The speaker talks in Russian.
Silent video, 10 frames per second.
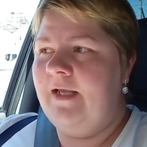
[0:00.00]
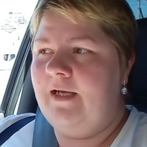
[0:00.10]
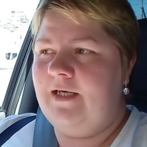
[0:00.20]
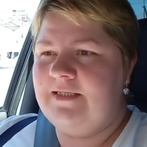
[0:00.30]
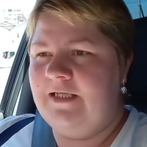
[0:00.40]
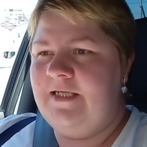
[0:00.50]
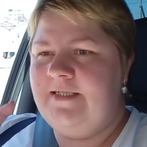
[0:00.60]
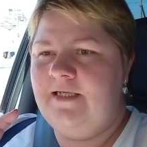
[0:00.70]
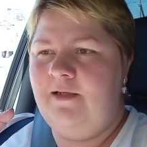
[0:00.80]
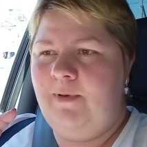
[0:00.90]
Как раз она не
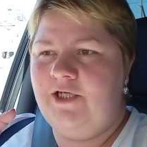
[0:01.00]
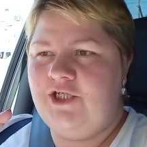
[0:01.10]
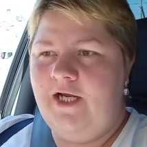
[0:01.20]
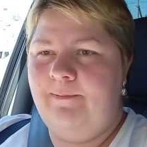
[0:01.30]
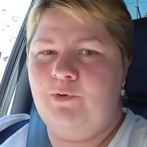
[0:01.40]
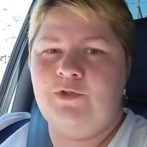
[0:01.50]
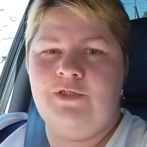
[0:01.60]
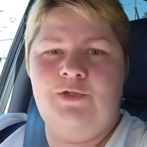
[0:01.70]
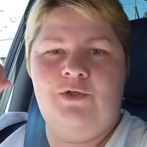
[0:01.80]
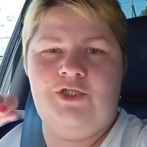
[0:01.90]
сильно большая, плюс
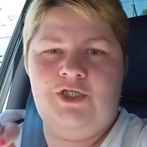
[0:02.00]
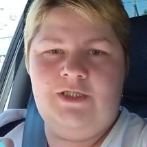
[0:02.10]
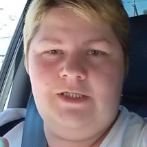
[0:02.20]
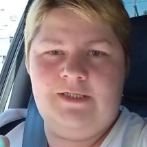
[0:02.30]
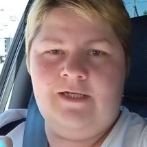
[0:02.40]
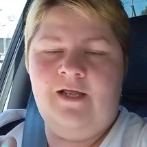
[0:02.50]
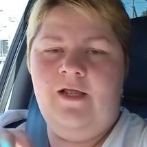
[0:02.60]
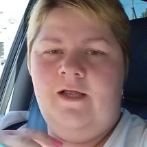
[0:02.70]
с нее счистится.